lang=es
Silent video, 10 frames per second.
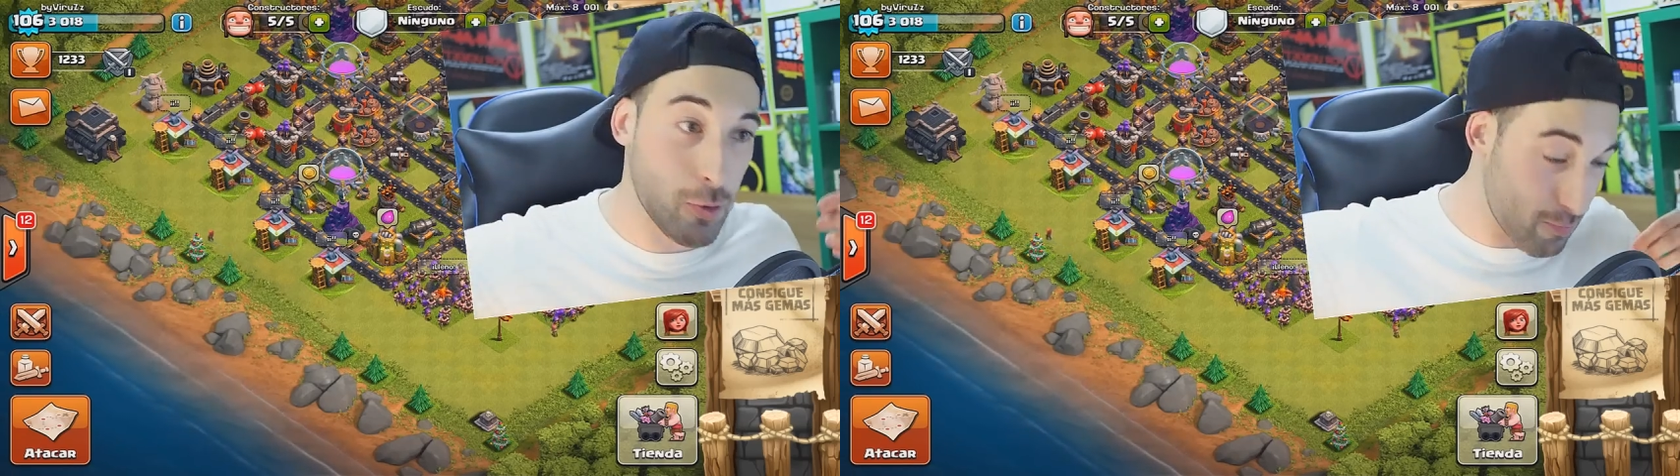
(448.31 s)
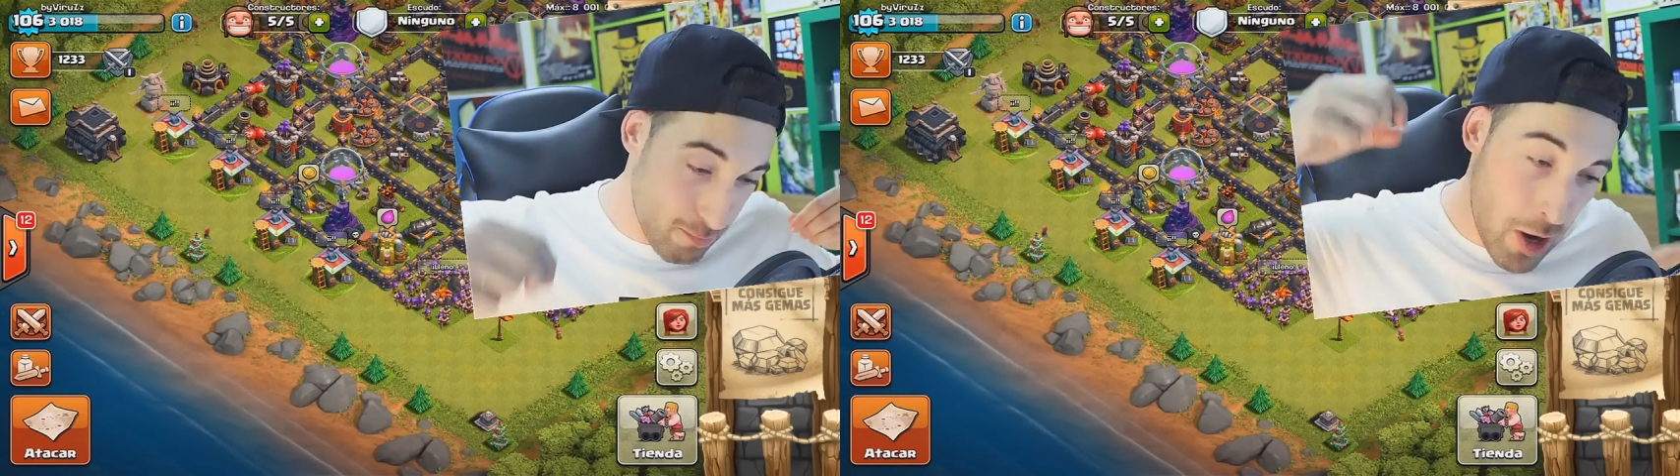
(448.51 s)

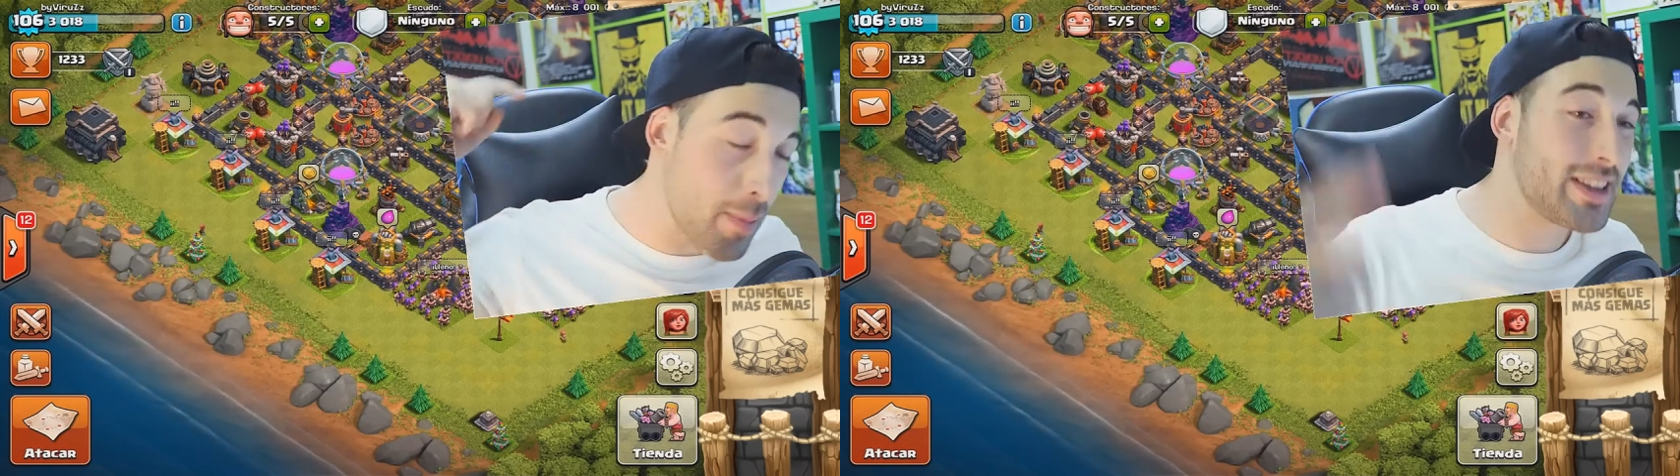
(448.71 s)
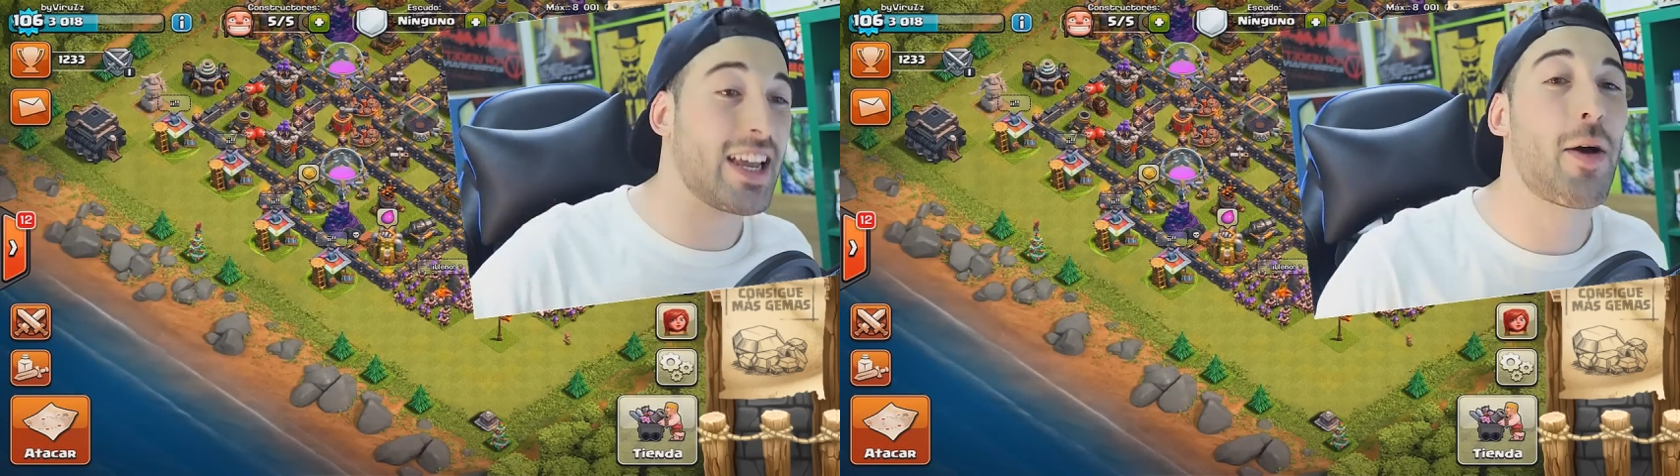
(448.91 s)
pues va
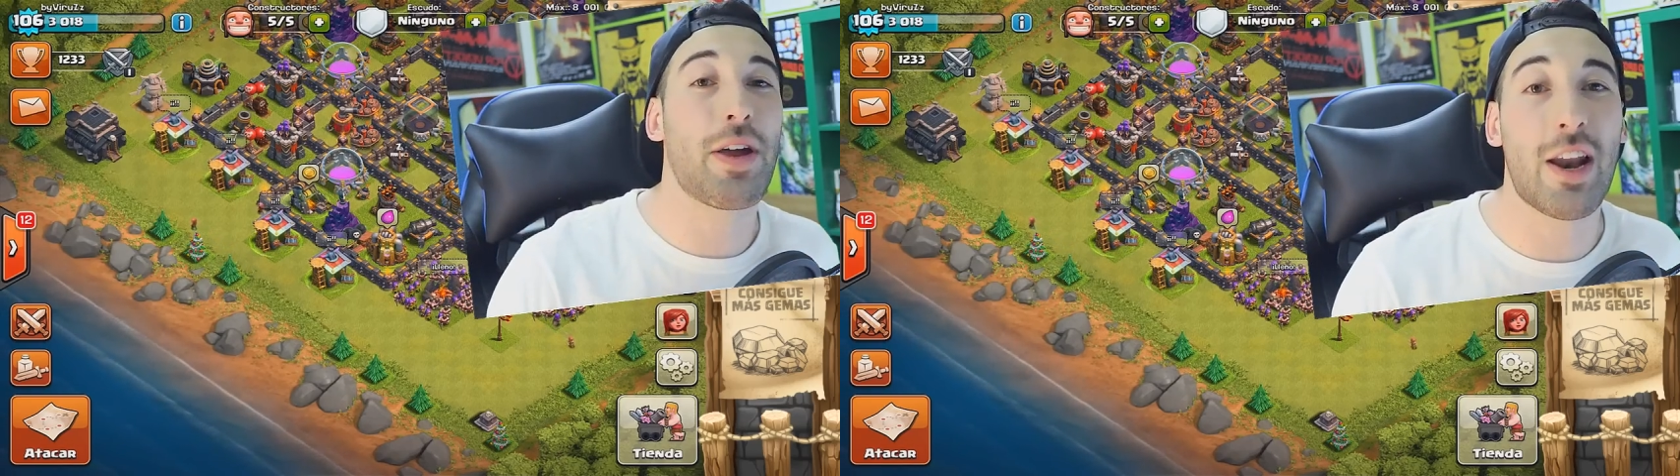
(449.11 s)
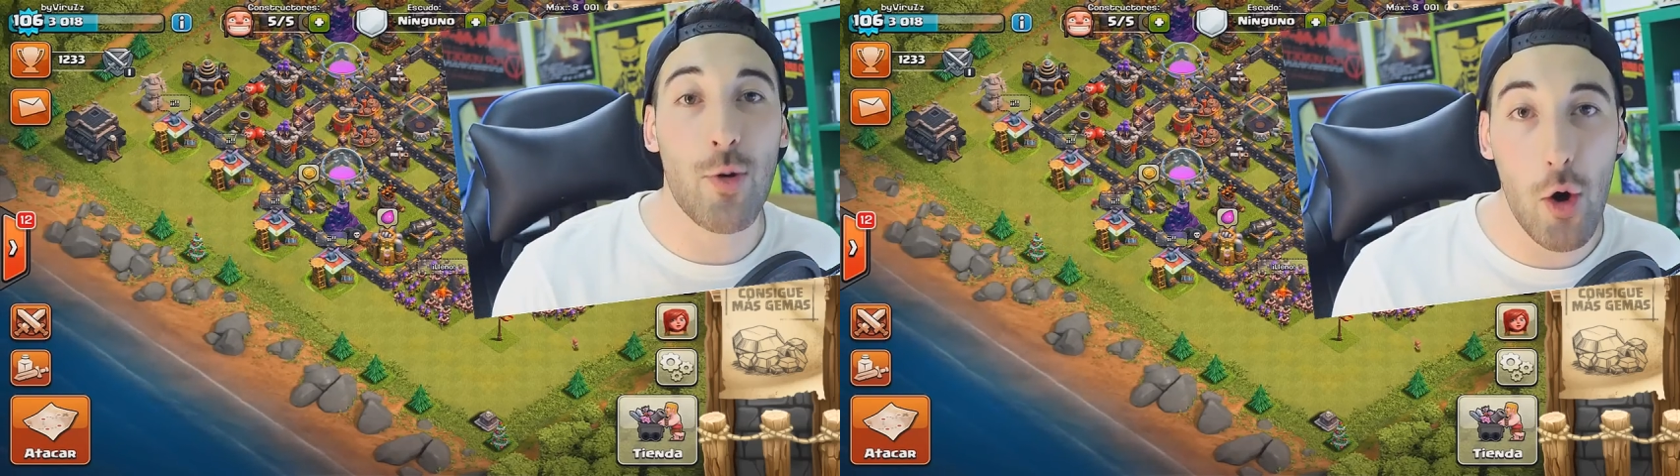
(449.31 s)
a meter a
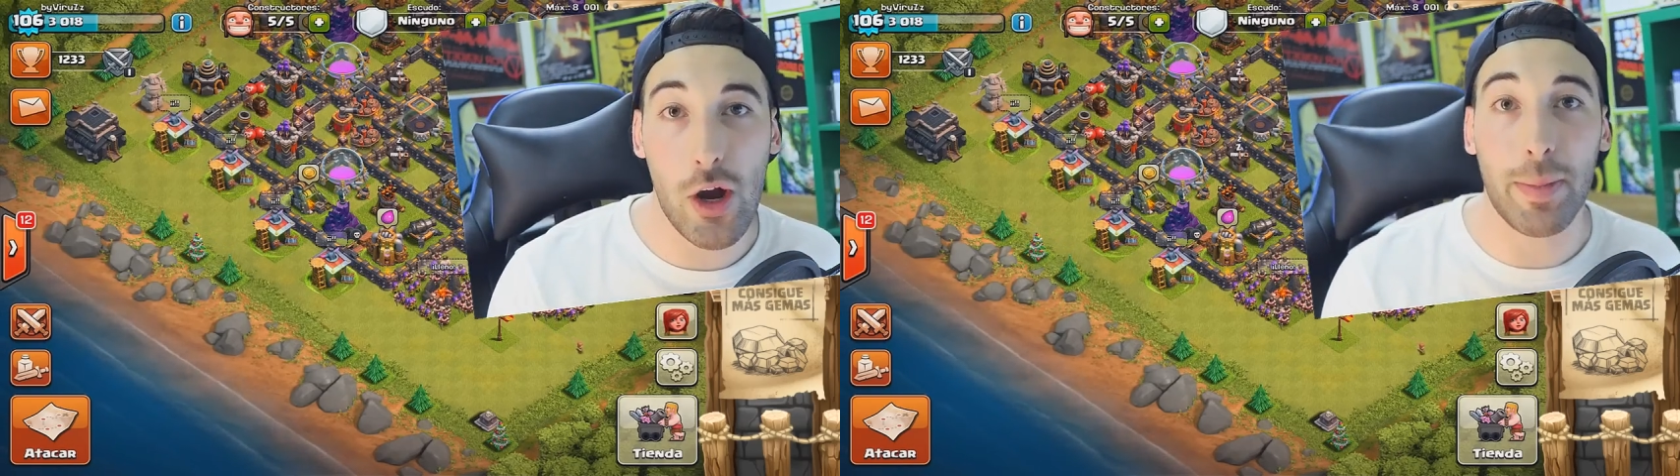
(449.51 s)
ver el nuevo